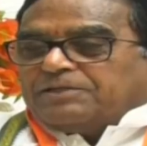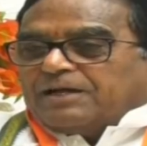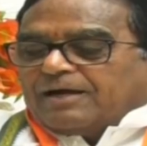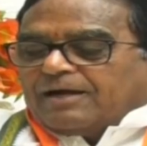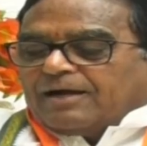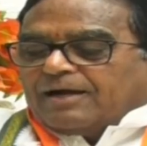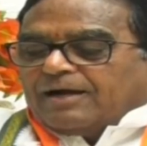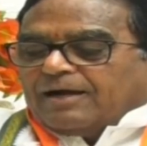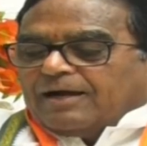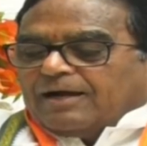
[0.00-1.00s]
ప్రజా
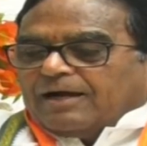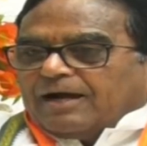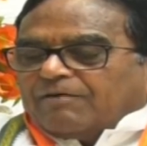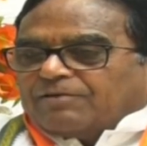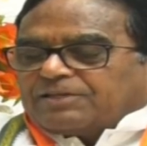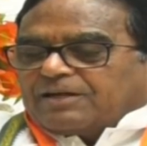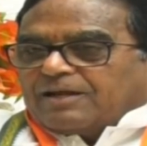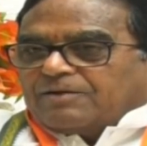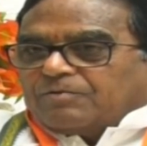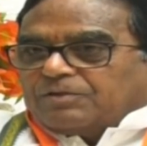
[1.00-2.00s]

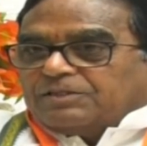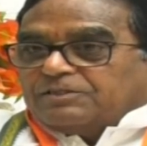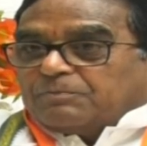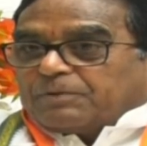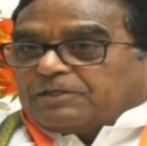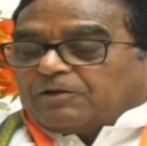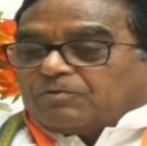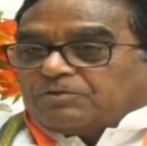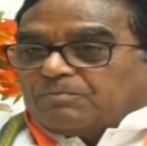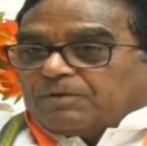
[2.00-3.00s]
అవసరాలను గుర్తించి ప్రజల
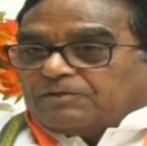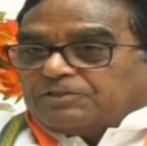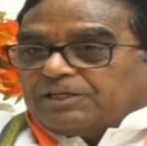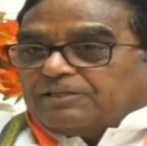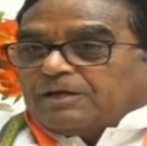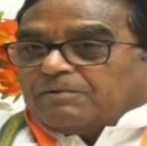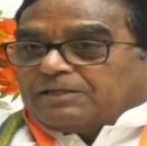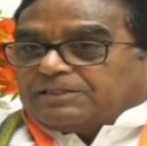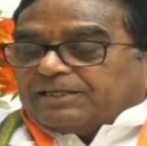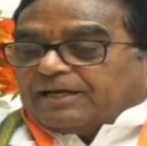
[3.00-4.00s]
కోసం మనం చేద్దామా
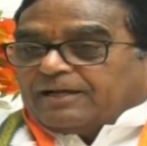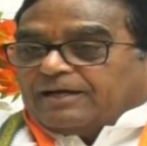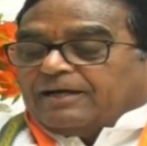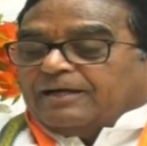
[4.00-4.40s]
చేయాలా